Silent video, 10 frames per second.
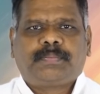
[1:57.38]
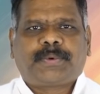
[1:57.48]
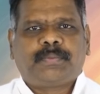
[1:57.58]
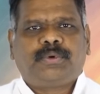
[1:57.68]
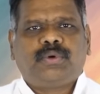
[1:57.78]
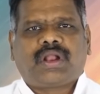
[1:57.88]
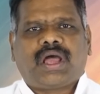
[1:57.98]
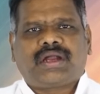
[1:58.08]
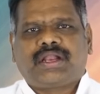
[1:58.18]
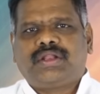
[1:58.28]
ప్రభు
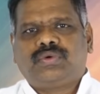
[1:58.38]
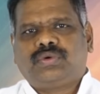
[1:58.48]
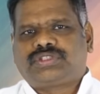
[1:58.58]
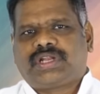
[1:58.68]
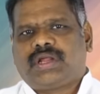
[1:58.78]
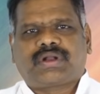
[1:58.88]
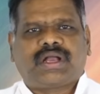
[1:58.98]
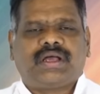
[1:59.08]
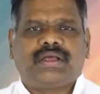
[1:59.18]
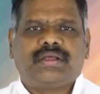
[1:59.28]
రాకడను గూర్చిన ఒక
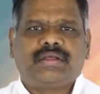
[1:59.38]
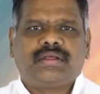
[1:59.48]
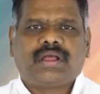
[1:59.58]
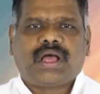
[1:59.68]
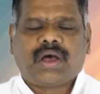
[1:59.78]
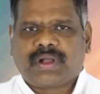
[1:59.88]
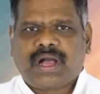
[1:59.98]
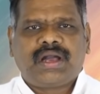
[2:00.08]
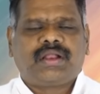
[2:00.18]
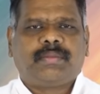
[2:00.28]

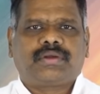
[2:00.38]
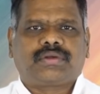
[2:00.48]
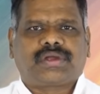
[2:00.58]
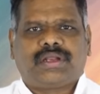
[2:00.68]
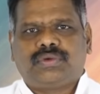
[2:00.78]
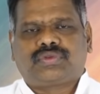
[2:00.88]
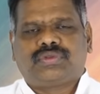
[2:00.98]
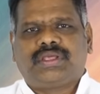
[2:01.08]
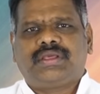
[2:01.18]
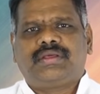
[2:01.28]
అవగాహన మనకు
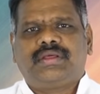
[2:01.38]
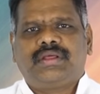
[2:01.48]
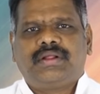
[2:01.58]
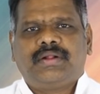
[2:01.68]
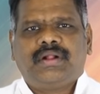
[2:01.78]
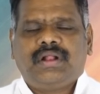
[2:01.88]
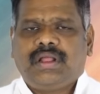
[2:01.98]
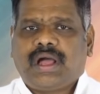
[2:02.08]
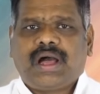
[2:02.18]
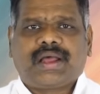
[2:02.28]
కలుగుతుంది
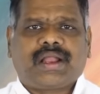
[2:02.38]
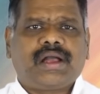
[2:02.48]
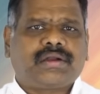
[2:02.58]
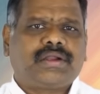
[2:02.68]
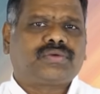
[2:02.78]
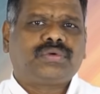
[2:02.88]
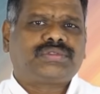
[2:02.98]
ఆ రాకడకు